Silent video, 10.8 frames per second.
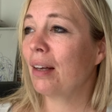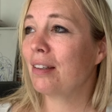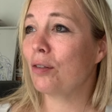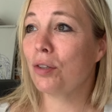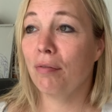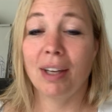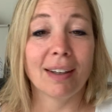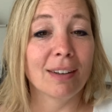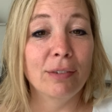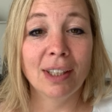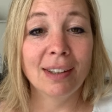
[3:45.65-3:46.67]
Sonst
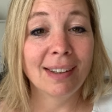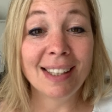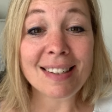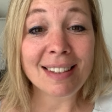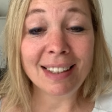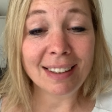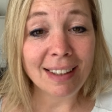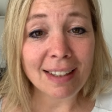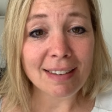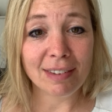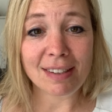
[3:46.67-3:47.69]
wären wir ja jetzt nicht
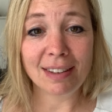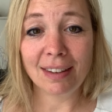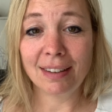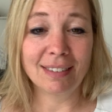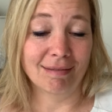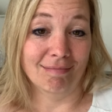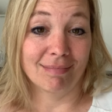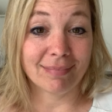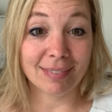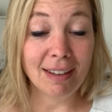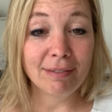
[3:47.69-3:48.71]
hier. Wir sind, dann,
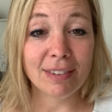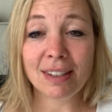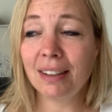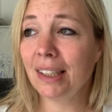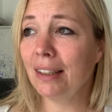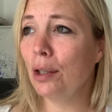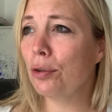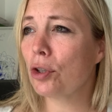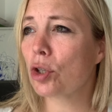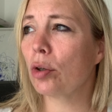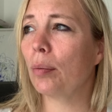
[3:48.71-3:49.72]
ja, wir sind nicht
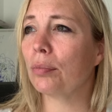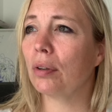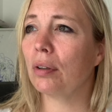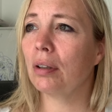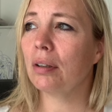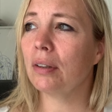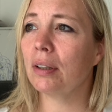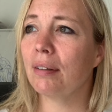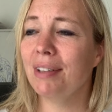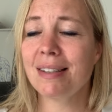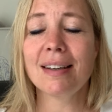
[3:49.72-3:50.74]
ausgestorben. Und
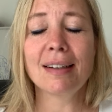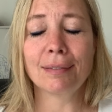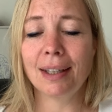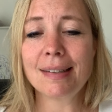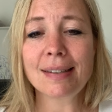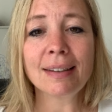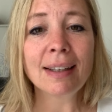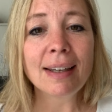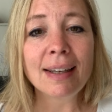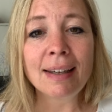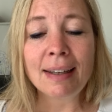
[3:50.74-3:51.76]
äh, witzigerweise,
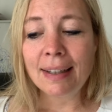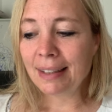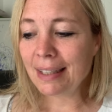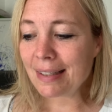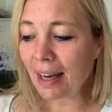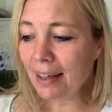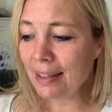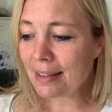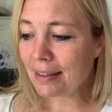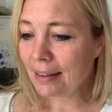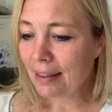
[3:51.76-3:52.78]
die
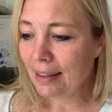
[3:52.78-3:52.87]
Zeit,